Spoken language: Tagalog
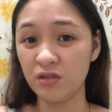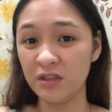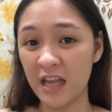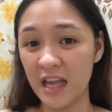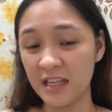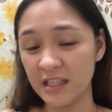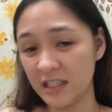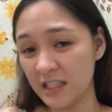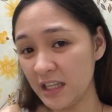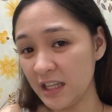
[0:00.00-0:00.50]

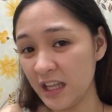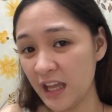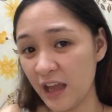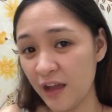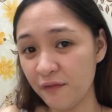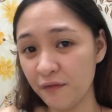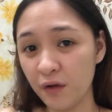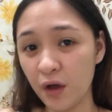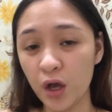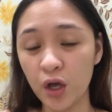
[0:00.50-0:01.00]

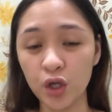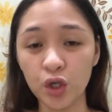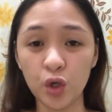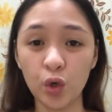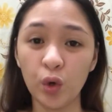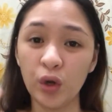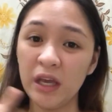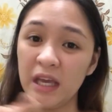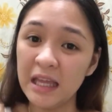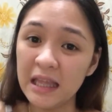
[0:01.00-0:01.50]
sensitive,
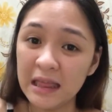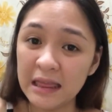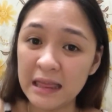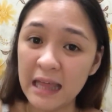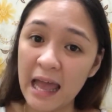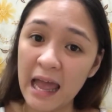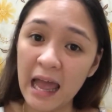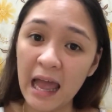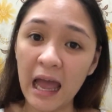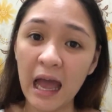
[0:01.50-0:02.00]
yung
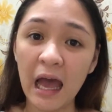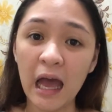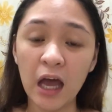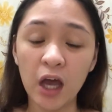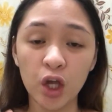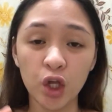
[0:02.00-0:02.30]
hindi,